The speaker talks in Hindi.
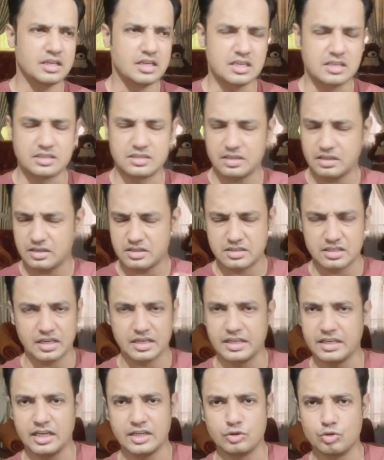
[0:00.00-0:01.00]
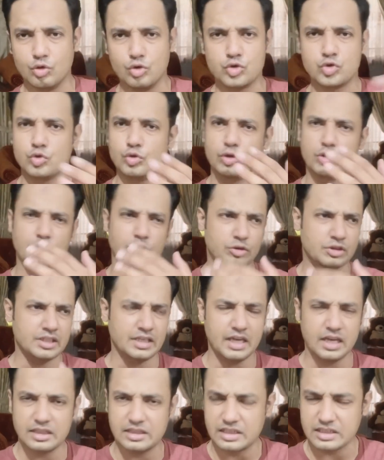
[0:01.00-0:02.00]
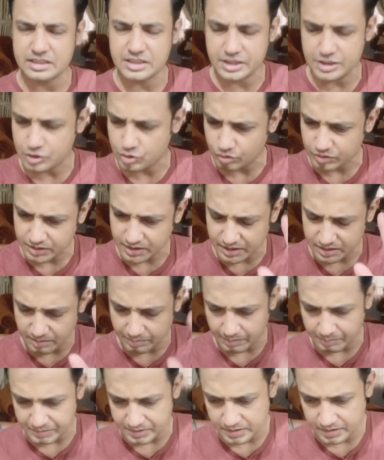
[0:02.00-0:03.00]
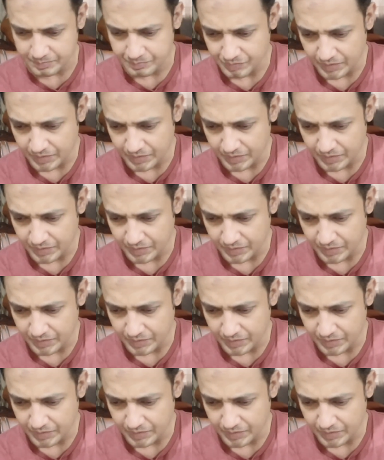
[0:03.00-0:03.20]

ज़खीर अंदोजू होती है दस चीज़ होती हैं तब अपनी